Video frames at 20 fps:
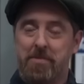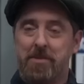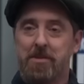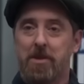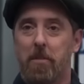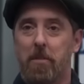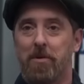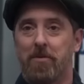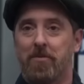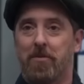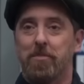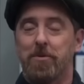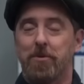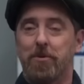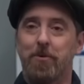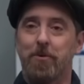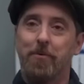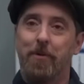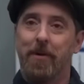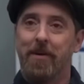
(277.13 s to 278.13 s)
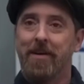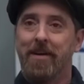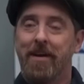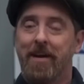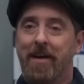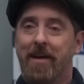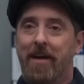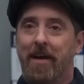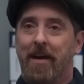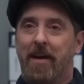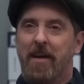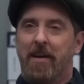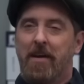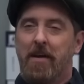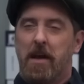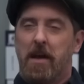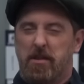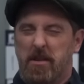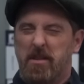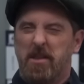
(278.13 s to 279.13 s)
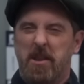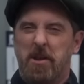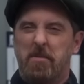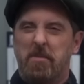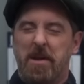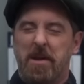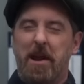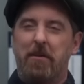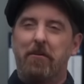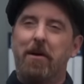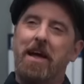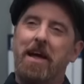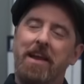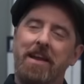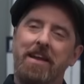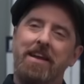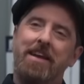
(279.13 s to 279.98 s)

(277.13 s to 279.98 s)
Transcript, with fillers: viniendo de ti, es un poco irónico?